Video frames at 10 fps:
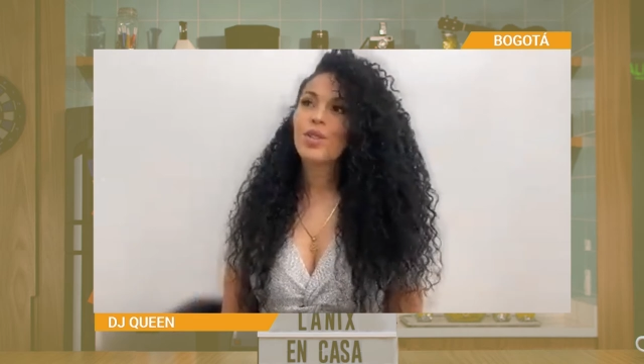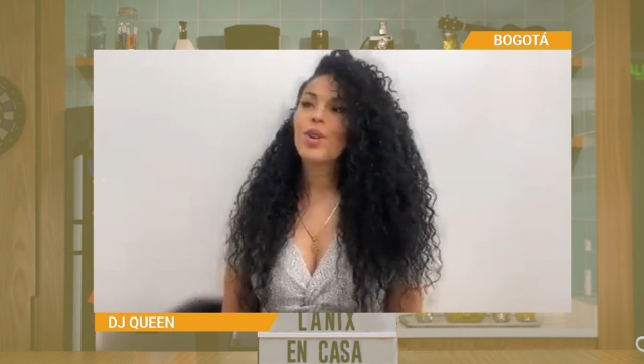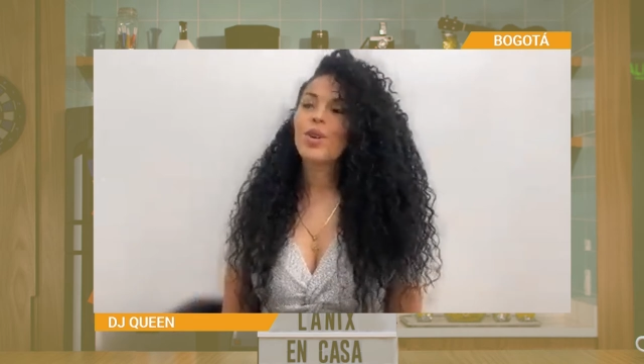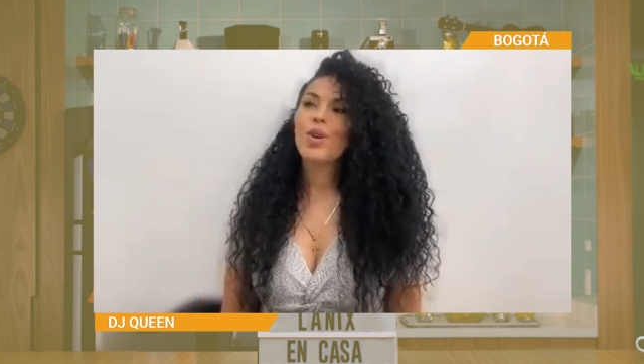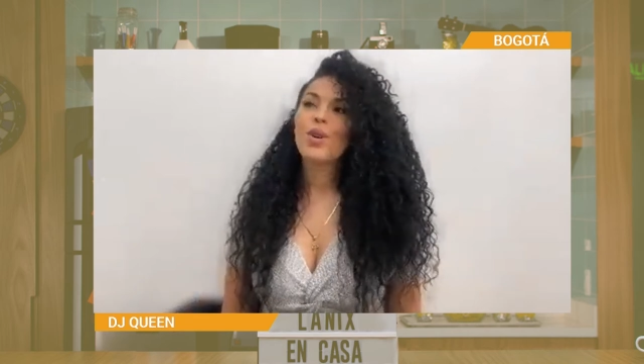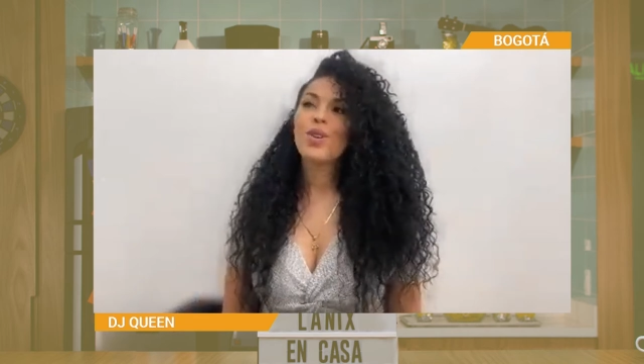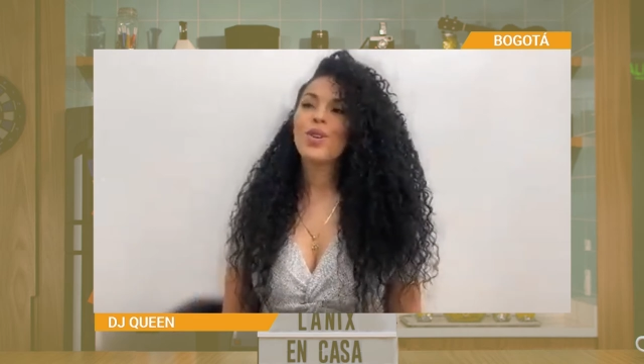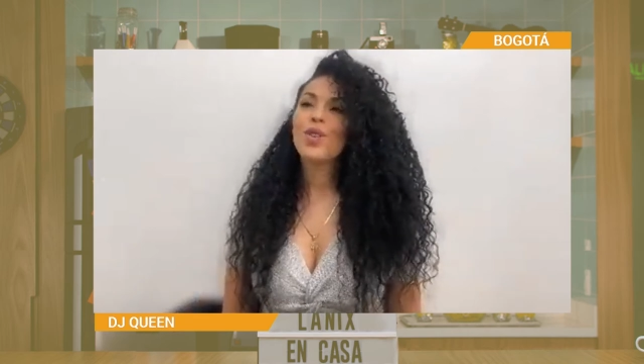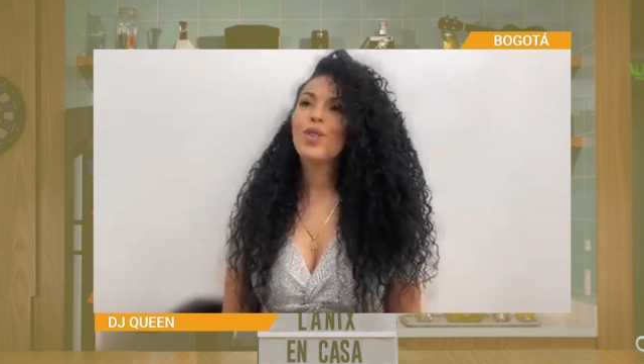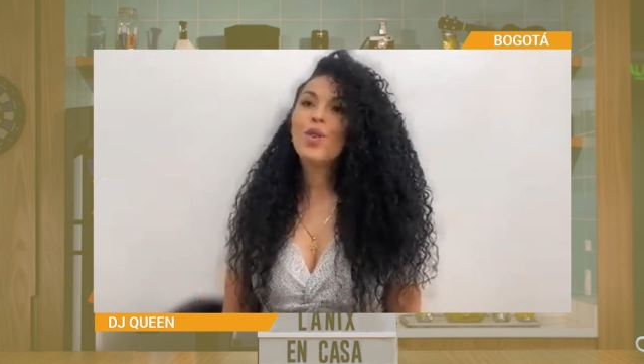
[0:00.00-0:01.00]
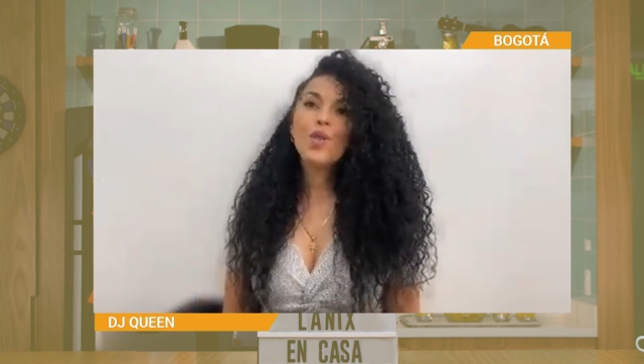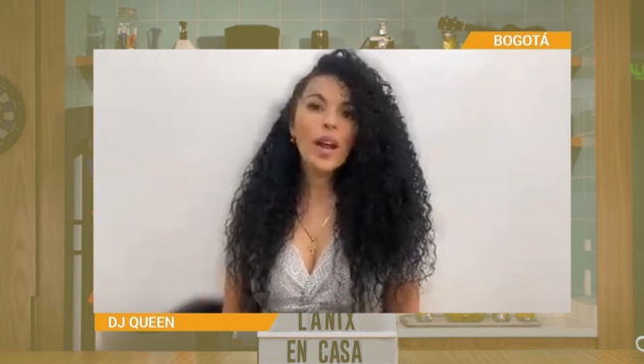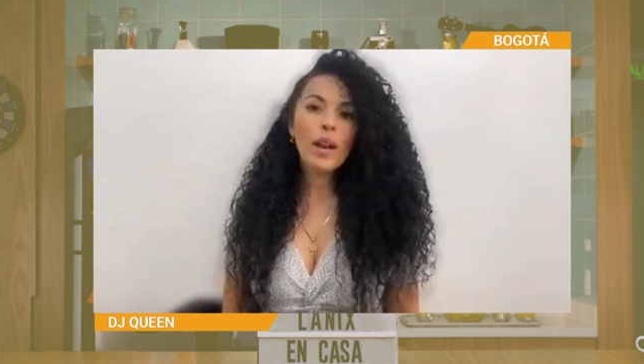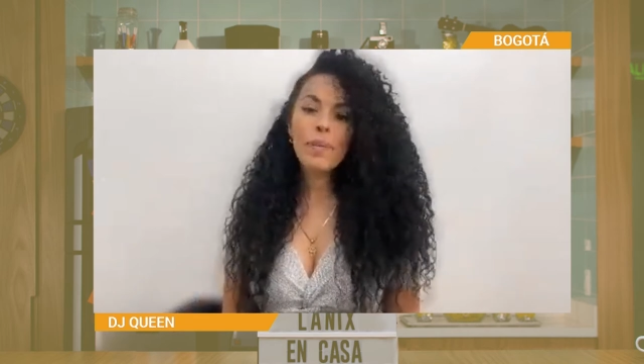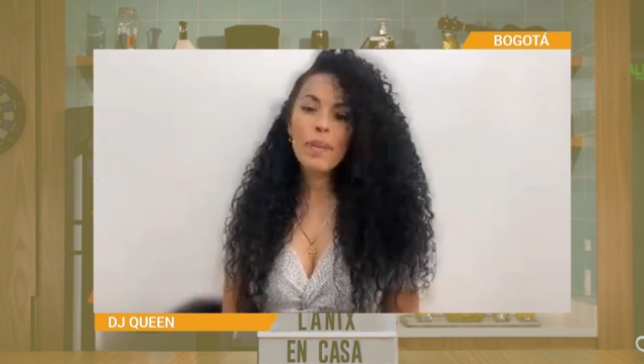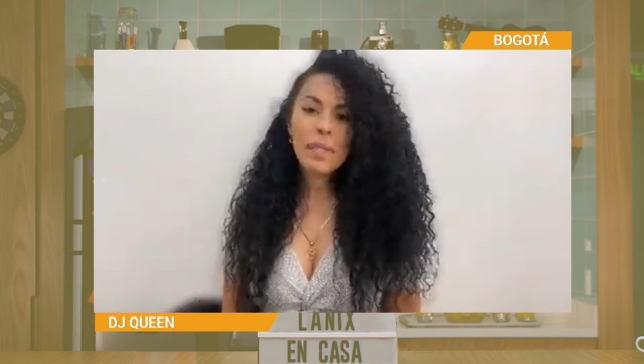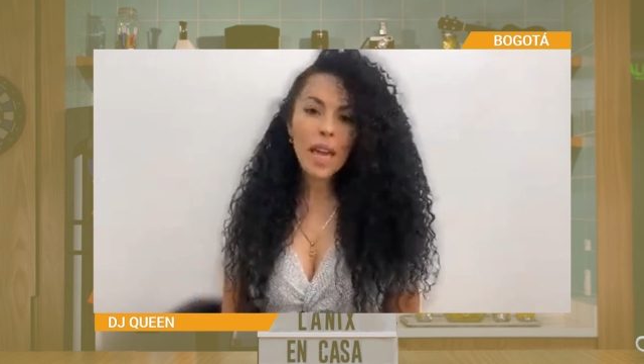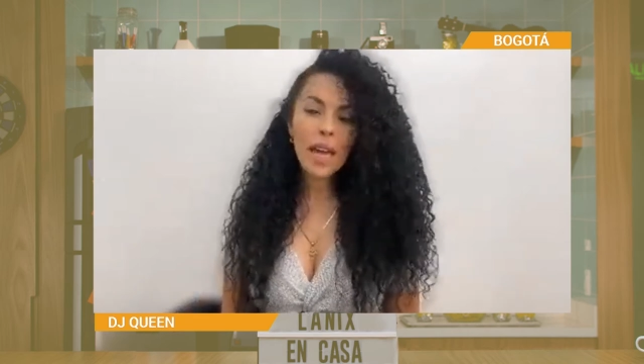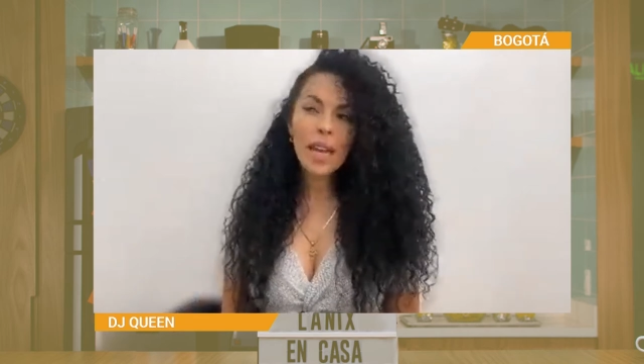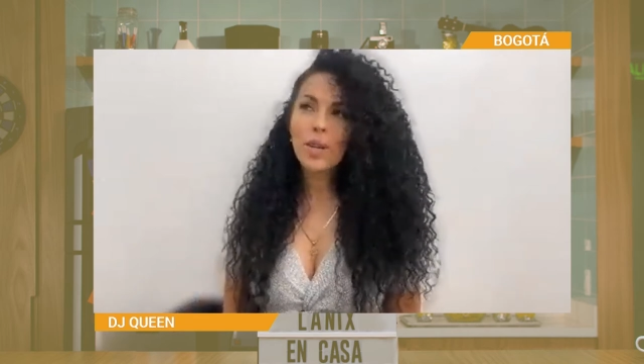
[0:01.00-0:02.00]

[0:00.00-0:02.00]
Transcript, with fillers: Yo nunca lo pensé,